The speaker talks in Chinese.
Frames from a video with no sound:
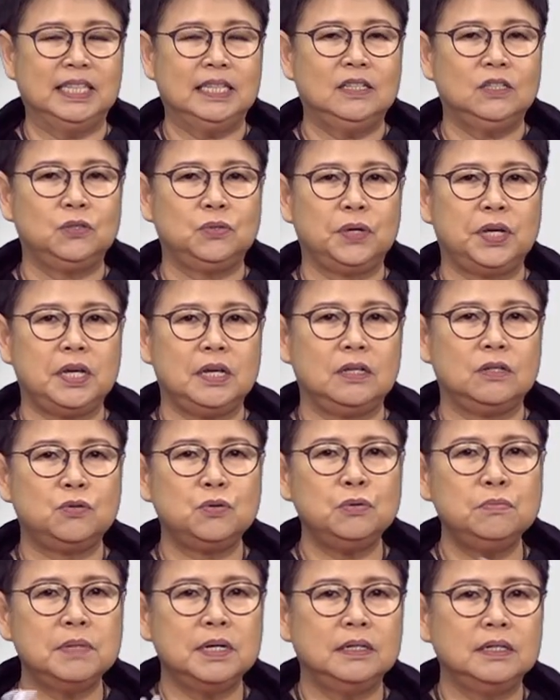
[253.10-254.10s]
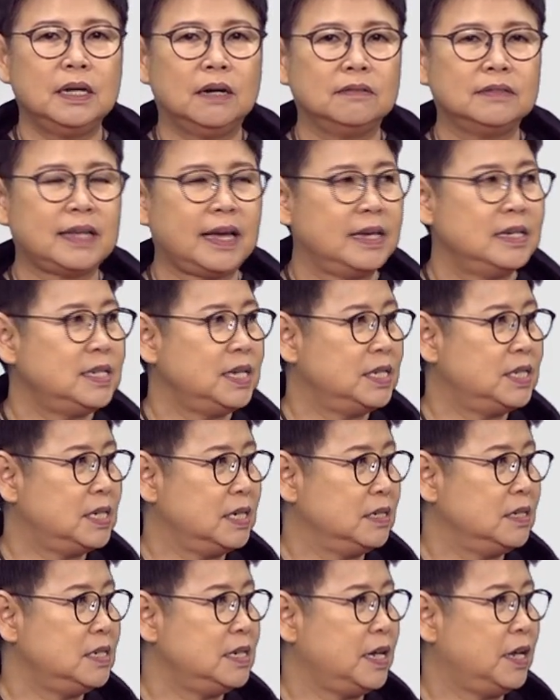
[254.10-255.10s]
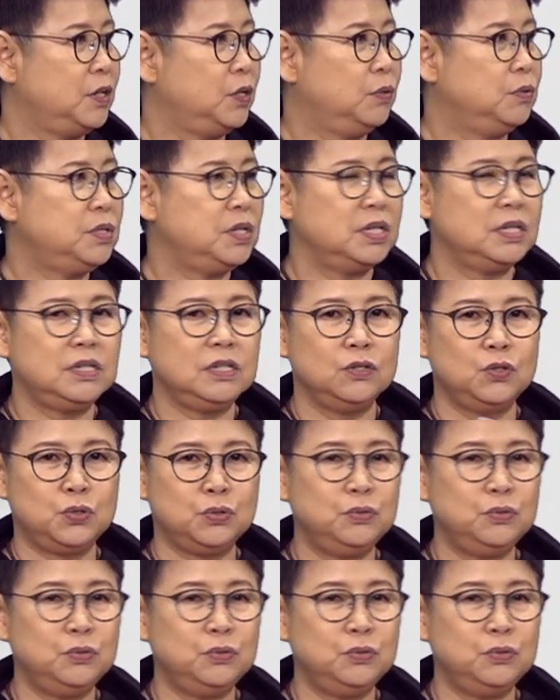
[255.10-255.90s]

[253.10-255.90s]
嗯，所以出门要带一些证件，尤其